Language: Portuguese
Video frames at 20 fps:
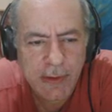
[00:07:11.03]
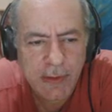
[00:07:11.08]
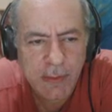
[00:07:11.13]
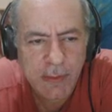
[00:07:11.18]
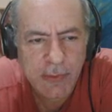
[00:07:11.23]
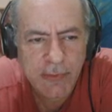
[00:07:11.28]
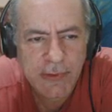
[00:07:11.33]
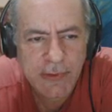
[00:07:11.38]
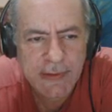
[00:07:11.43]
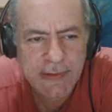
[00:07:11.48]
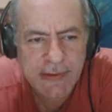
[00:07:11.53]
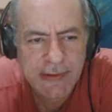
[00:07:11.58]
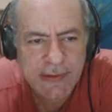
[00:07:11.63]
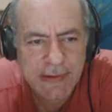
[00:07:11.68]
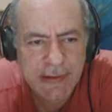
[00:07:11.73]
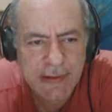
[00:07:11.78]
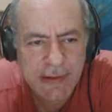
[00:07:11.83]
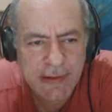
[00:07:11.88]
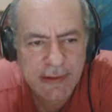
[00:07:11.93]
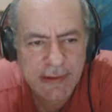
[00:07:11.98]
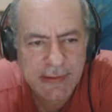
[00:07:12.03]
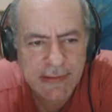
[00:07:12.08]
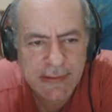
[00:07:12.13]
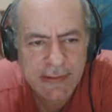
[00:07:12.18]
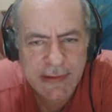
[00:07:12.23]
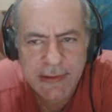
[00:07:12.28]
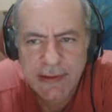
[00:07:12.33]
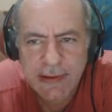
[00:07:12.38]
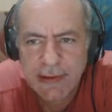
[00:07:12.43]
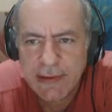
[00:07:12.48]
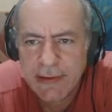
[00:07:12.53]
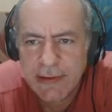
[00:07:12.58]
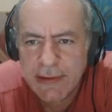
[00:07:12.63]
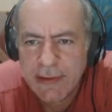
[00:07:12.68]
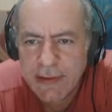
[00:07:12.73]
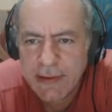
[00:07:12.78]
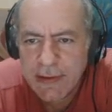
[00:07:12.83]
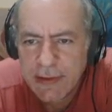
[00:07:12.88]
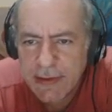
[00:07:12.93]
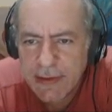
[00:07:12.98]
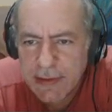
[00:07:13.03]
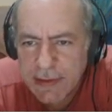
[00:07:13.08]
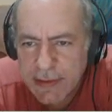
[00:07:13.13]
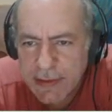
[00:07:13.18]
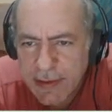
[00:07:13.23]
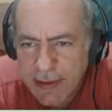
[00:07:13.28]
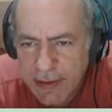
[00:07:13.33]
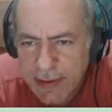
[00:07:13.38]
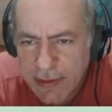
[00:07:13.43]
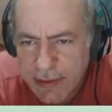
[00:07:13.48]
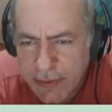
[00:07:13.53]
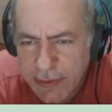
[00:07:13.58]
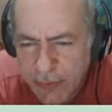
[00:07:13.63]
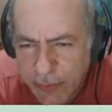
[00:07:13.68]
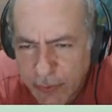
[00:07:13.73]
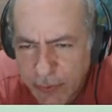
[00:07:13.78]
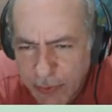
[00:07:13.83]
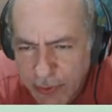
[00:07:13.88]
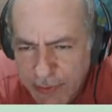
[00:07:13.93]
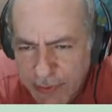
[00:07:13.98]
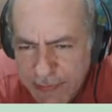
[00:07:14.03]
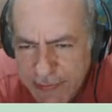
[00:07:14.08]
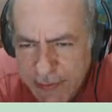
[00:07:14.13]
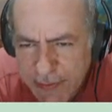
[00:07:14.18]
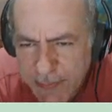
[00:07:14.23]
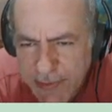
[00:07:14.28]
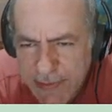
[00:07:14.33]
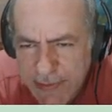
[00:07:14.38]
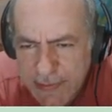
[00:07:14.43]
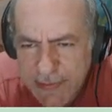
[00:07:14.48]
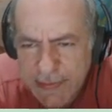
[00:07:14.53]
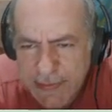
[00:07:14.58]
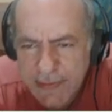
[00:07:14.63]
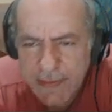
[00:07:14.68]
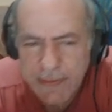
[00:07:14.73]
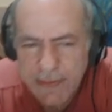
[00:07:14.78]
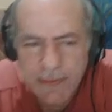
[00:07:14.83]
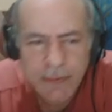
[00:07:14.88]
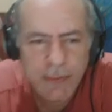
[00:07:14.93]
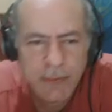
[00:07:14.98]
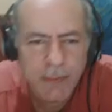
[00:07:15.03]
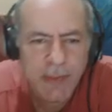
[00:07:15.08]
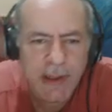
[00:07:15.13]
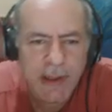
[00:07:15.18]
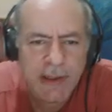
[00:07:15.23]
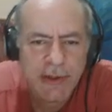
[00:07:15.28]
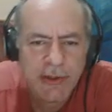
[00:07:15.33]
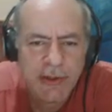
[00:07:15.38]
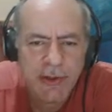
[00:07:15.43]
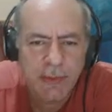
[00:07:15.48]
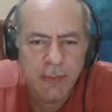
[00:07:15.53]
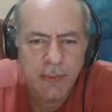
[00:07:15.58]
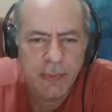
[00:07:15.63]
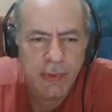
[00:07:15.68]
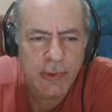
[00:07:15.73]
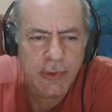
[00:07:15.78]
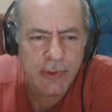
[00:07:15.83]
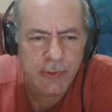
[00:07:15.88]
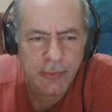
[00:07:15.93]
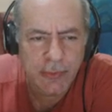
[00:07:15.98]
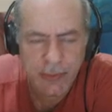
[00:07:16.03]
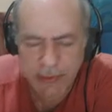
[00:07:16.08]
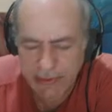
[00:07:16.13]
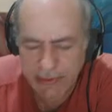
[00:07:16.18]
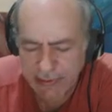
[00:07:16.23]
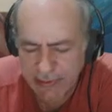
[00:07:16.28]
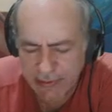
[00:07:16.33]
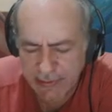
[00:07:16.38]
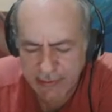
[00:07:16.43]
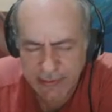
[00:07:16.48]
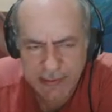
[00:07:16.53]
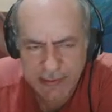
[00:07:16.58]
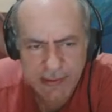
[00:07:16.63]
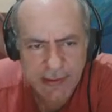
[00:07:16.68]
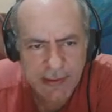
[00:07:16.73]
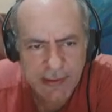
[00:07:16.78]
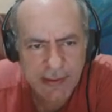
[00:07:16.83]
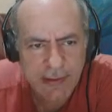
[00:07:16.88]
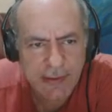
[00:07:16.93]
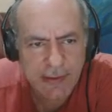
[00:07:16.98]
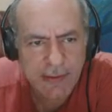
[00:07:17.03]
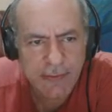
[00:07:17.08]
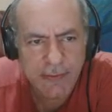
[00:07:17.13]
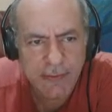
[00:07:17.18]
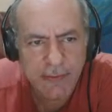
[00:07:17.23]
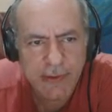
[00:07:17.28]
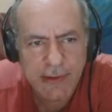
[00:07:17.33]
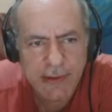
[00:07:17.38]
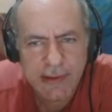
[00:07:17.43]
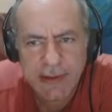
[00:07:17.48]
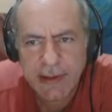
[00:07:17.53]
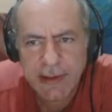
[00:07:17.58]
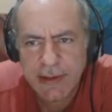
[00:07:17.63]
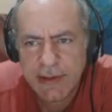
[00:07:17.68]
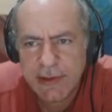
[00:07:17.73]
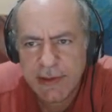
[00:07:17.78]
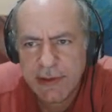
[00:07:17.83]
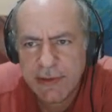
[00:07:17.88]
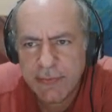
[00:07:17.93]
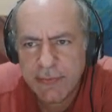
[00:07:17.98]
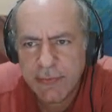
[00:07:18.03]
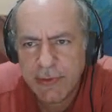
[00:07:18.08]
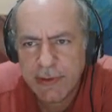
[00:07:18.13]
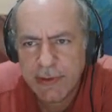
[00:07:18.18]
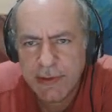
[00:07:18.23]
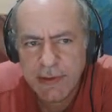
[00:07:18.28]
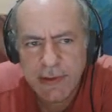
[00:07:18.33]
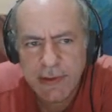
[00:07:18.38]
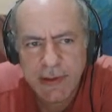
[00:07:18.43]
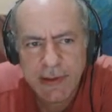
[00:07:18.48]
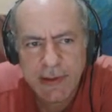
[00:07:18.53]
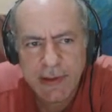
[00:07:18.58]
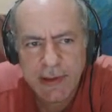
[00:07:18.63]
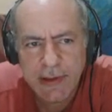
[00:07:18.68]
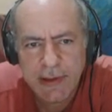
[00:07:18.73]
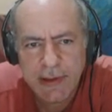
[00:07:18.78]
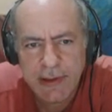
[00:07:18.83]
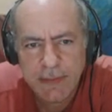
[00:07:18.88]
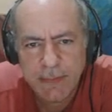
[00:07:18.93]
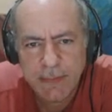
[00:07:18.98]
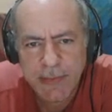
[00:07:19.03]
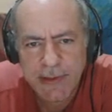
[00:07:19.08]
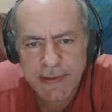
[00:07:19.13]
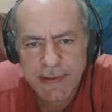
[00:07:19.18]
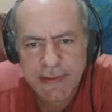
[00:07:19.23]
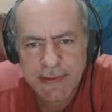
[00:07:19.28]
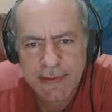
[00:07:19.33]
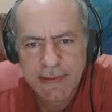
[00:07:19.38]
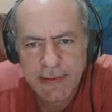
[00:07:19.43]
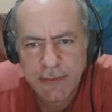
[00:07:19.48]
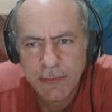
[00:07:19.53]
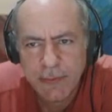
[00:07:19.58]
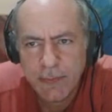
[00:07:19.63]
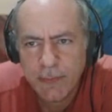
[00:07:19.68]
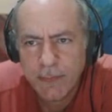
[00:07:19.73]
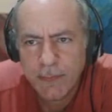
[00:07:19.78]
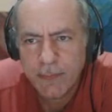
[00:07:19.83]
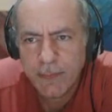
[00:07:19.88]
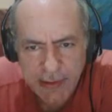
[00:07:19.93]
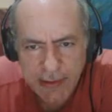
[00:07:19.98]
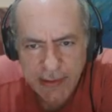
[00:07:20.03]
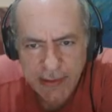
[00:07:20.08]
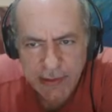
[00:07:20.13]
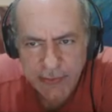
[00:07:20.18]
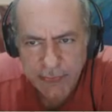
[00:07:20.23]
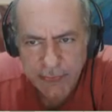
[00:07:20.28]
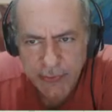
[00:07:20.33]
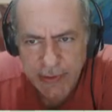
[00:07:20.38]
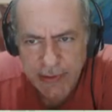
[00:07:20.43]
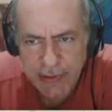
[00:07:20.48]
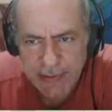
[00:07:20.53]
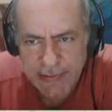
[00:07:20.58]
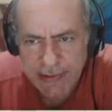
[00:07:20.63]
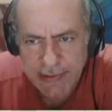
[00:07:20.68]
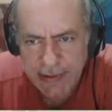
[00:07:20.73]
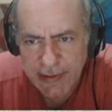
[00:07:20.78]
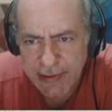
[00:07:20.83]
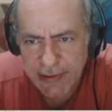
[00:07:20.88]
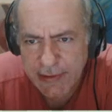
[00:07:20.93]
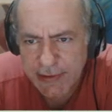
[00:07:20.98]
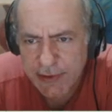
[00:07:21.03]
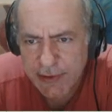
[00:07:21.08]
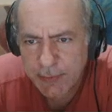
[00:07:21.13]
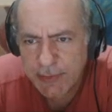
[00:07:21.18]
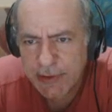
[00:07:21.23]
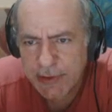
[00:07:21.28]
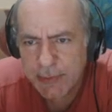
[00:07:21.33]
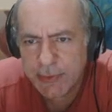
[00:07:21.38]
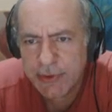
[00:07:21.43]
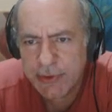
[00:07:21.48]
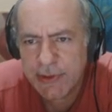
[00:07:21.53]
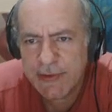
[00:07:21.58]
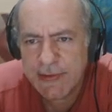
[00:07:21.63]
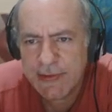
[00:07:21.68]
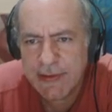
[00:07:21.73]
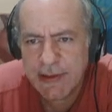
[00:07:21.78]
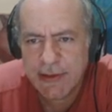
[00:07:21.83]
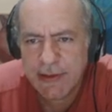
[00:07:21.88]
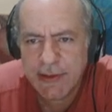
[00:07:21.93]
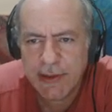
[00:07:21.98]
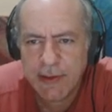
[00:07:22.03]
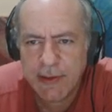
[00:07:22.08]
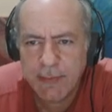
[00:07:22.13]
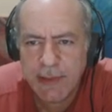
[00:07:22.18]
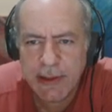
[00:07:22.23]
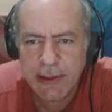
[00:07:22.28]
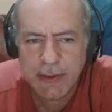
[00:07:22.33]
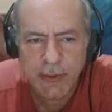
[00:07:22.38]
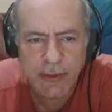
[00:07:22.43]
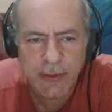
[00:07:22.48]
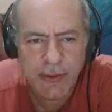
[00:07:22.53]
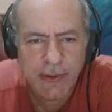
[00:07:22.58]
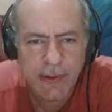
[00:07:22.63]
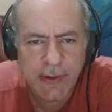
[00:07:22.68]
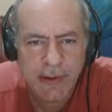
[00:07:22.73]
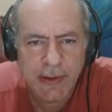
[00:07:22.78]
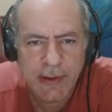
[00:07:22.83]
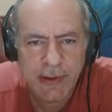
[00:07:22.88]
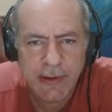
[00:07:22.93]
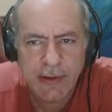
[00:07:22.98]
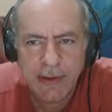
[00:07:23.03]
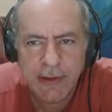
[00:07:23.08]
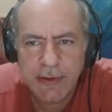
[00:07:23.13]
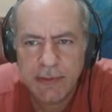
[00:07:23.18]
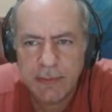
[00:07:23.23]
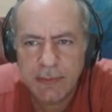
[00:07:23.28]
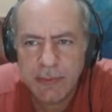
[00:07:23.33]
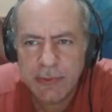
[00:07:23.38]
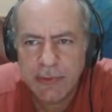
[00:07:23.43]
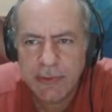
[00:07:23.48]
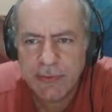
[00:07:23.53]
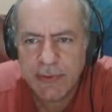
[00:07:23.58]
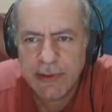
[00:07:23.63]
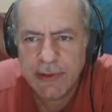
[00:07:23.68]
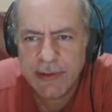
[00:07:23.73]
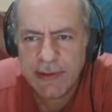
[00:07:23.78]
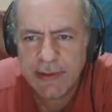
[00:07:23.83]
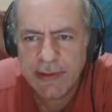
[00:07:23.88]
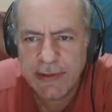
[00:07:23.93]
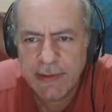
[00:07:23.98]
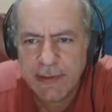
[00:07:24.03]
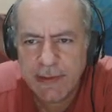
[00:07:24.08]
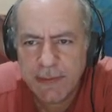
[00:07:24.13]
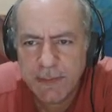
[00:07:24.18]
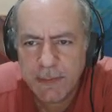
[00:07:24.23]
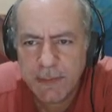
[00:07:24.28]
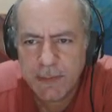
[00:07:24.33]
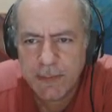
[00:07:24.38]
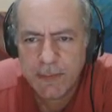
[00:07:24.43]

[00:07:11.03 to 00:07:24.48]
Vamos ver se esse lance aqui. É, ele não gosta, mas não baixa muito ali a vantagem. Esse foi imprecisão. Esse foi excelente. Bispo G7 era melhor. Vamos ver aqui.